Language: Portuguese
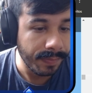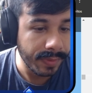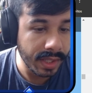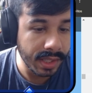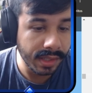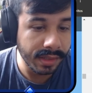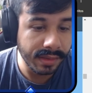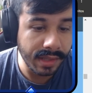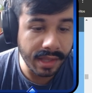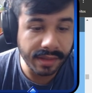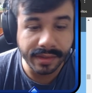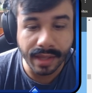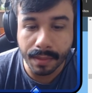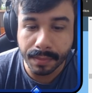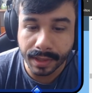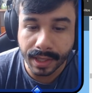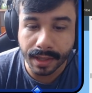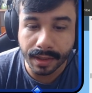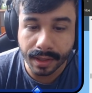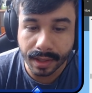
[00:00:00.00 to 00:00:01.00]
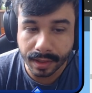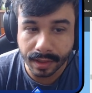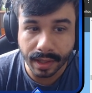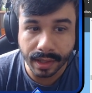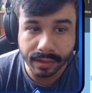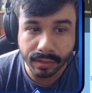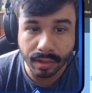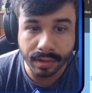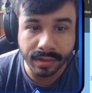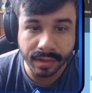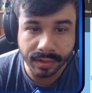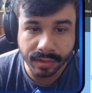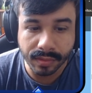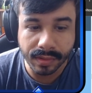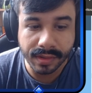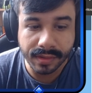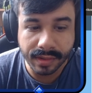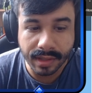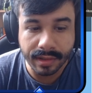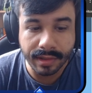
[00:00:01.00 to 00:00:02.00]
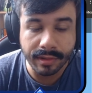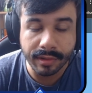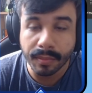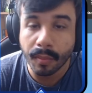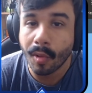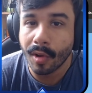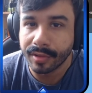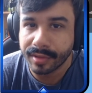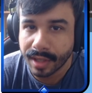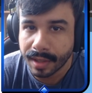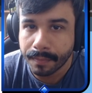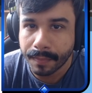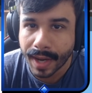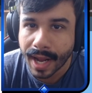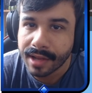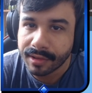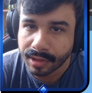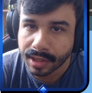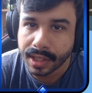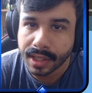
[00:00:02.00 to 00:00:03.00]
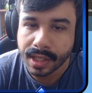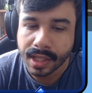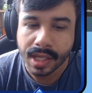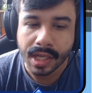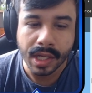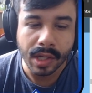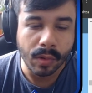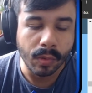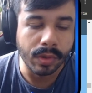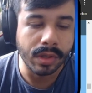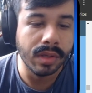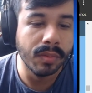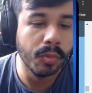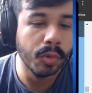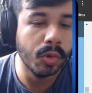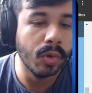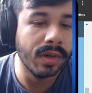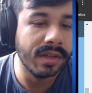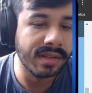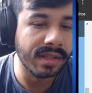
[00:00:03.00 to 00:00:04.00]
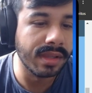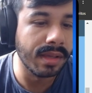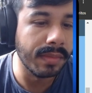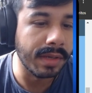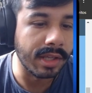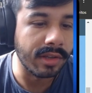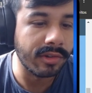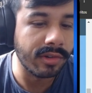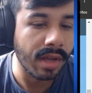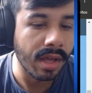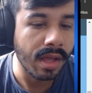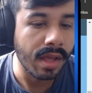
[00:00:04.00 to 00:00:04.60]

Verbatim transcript: E quem sabe na, na atualização em si a gente mostra na prática, né? O que mudou exatamente.